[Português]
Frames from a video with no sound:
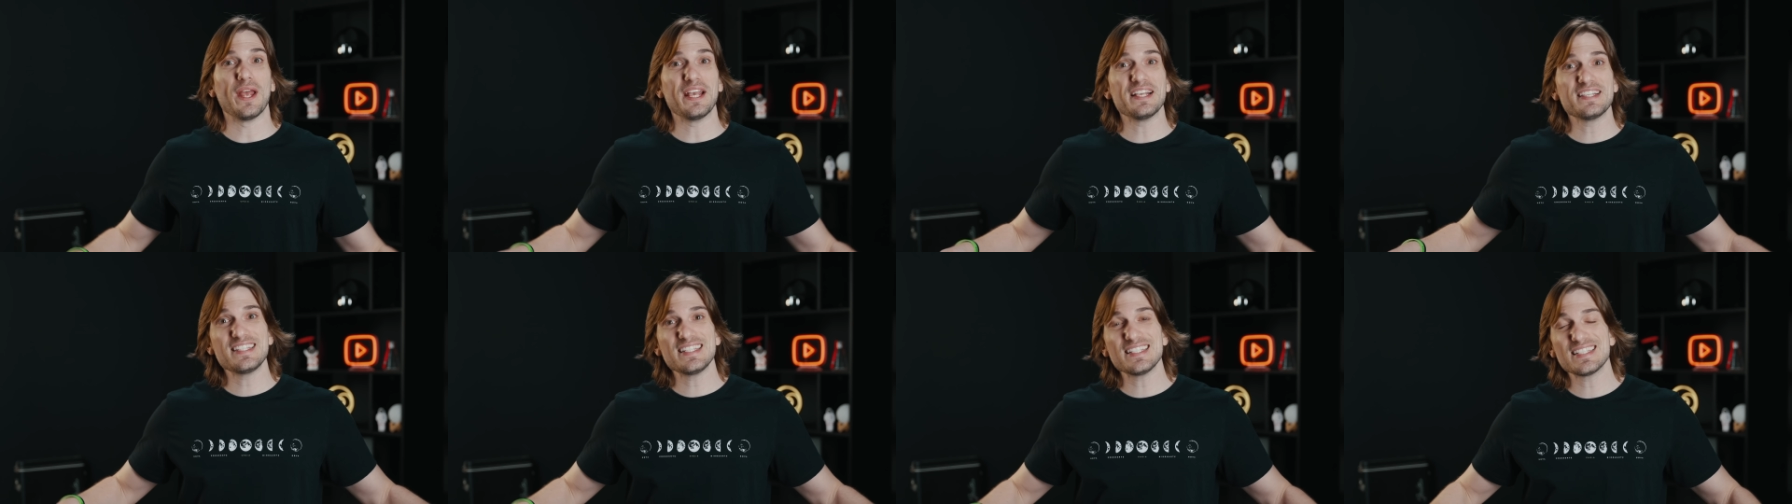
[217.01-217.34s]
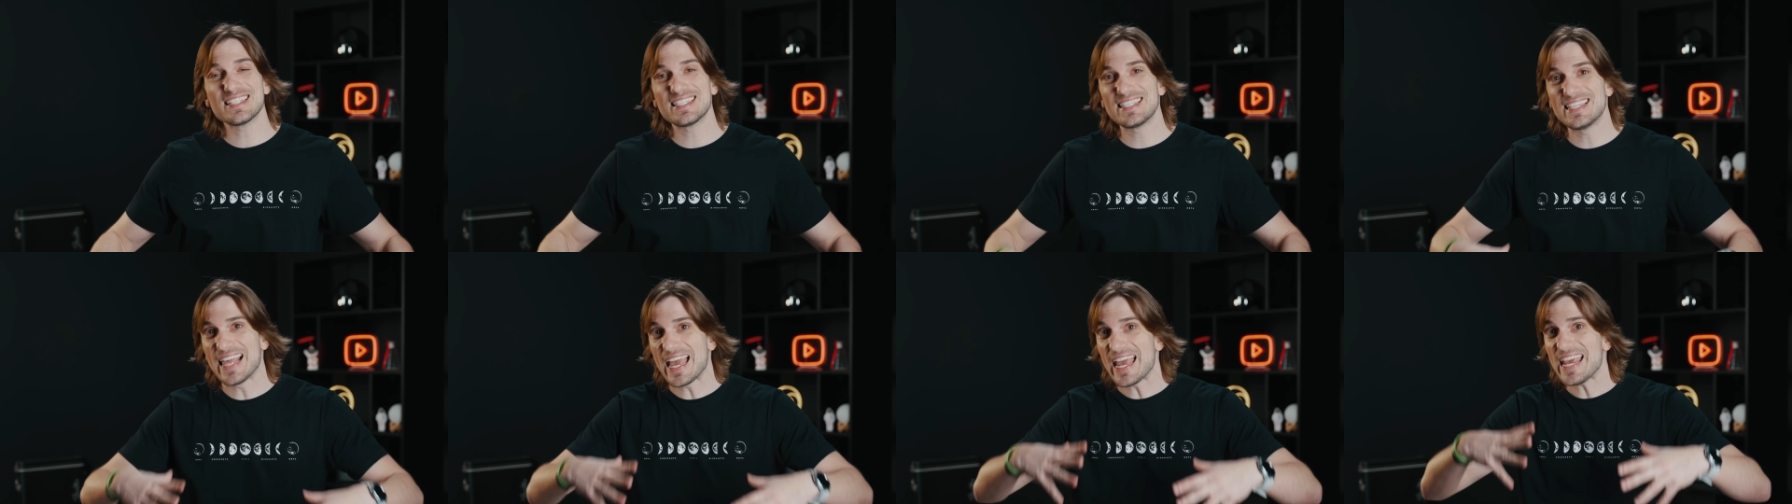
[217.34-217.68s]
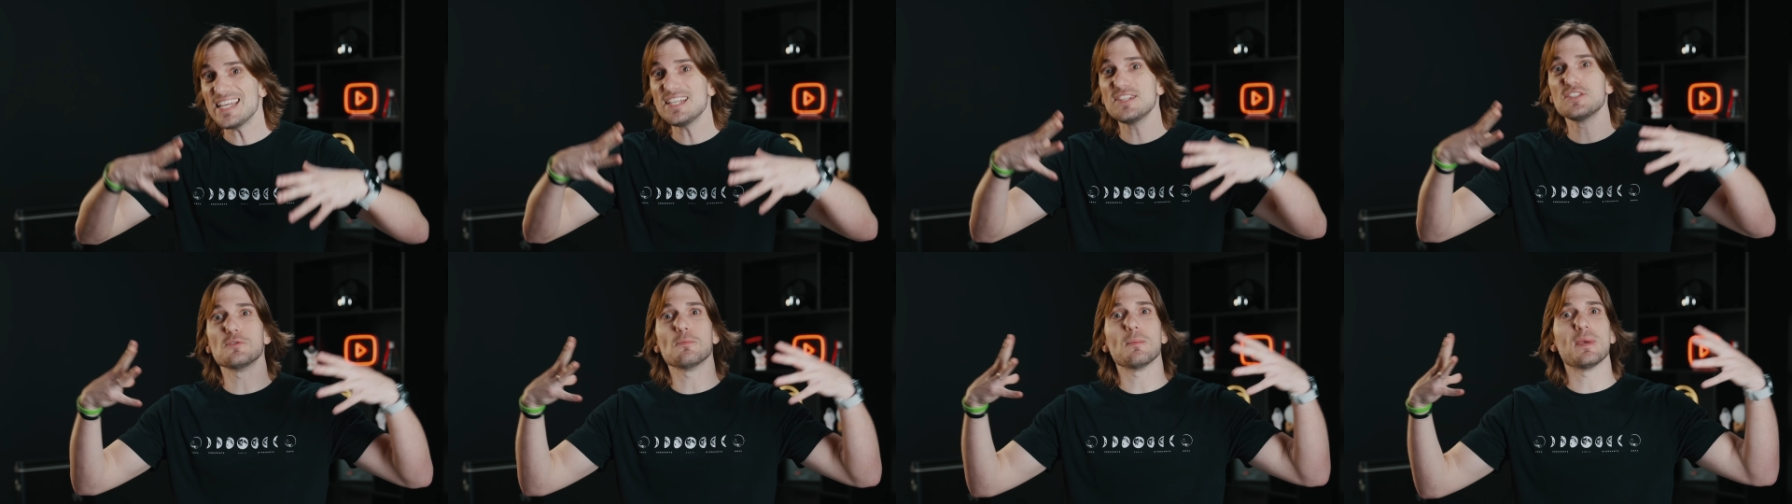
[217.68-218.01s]
esses
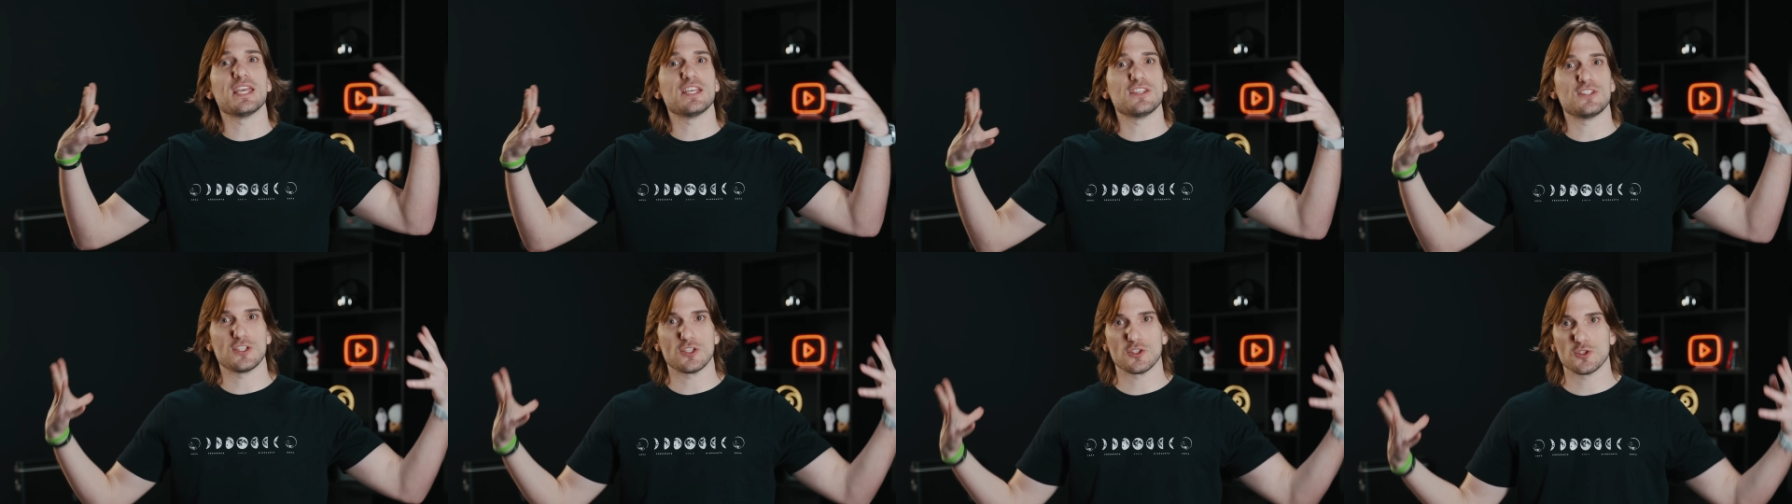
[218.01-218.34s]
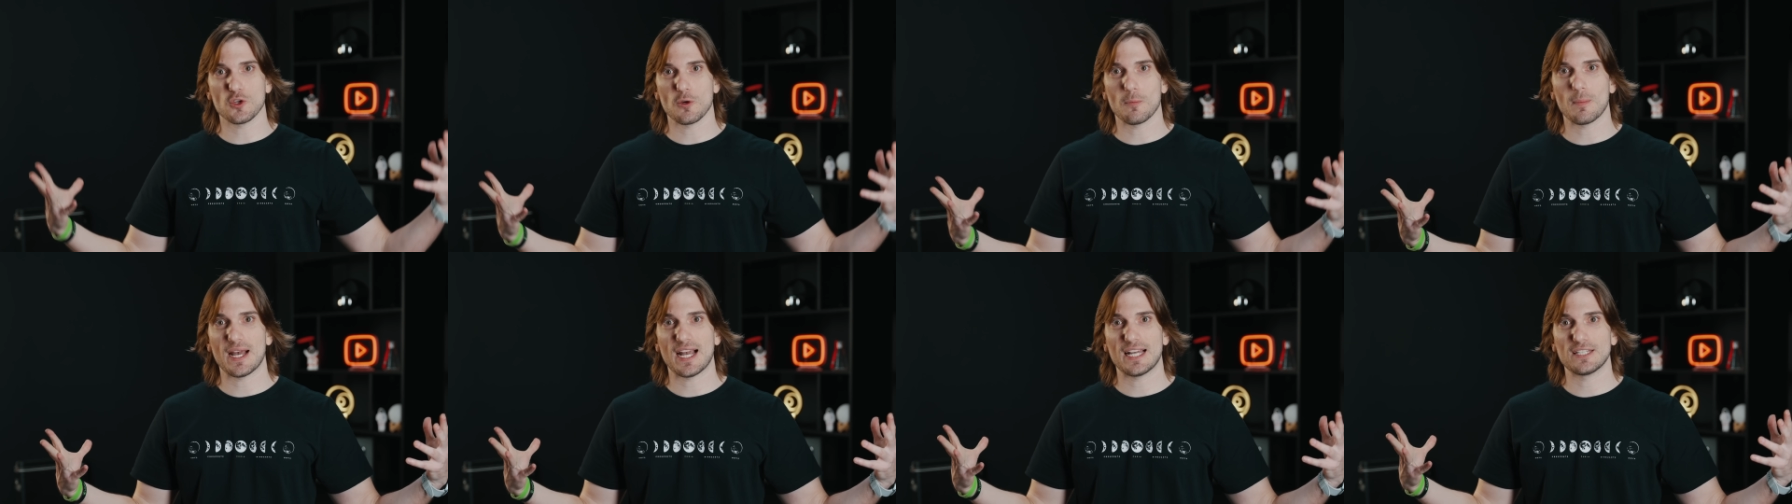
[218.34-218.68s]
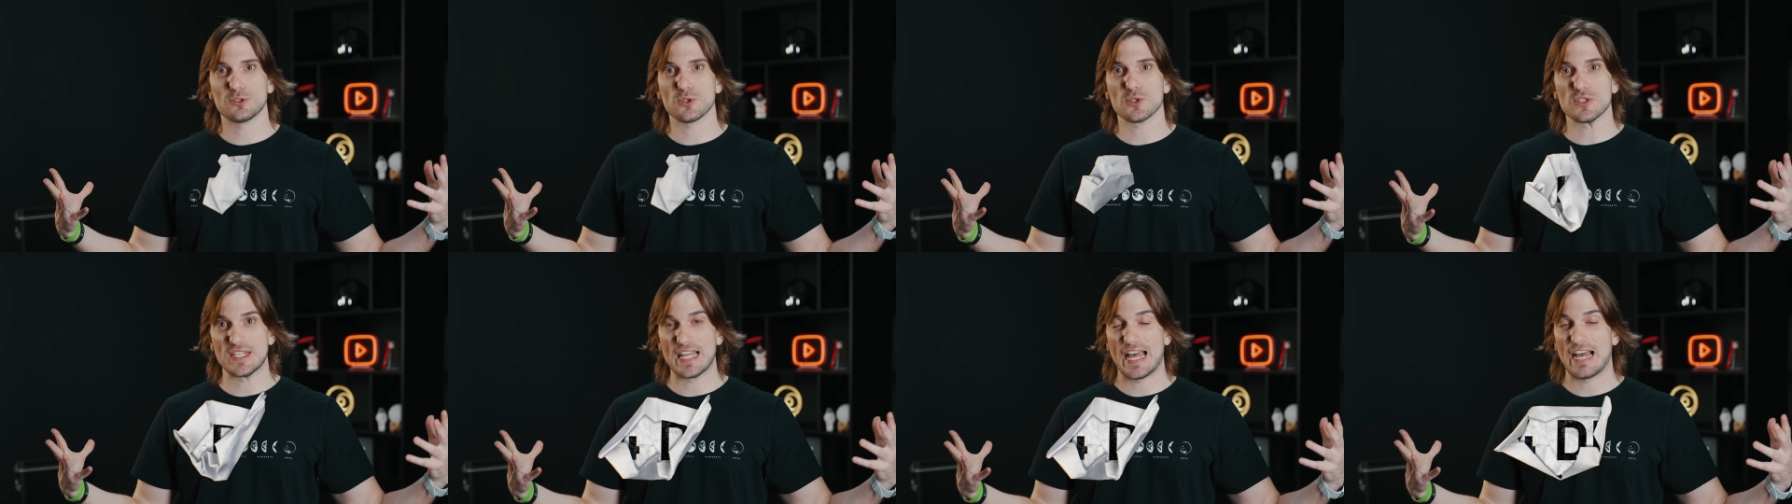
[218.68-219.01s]
10 meses
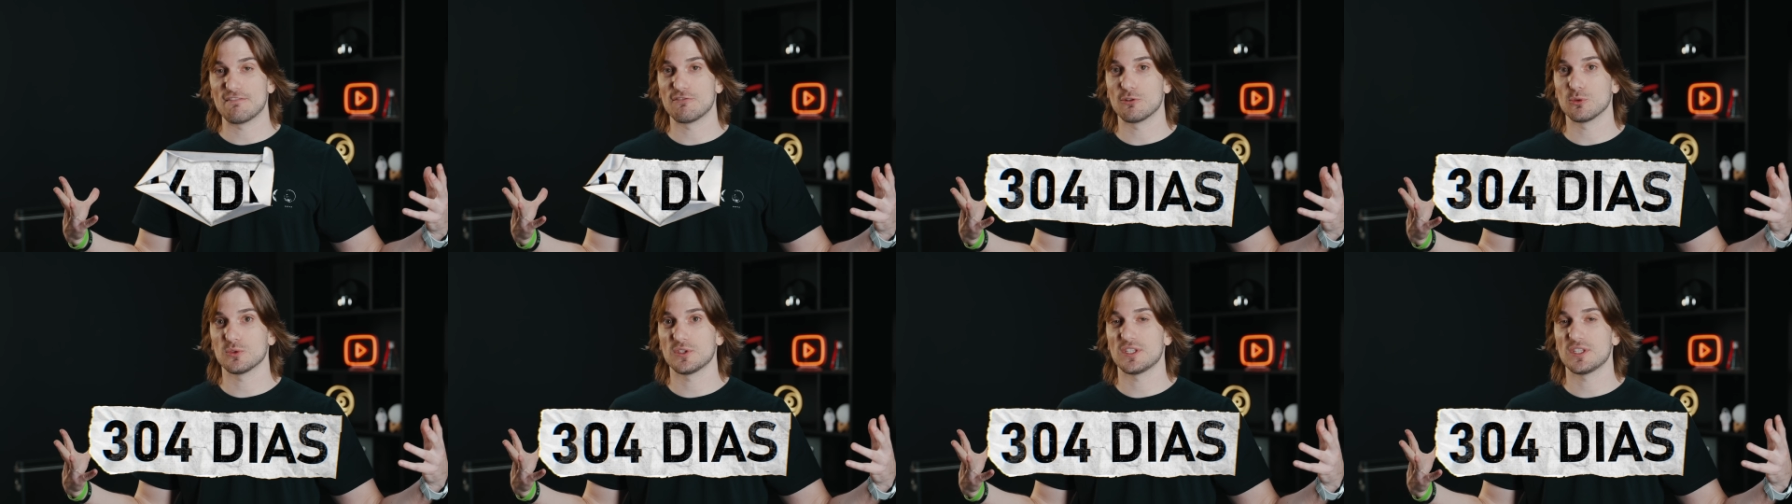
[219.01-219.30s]
somados davam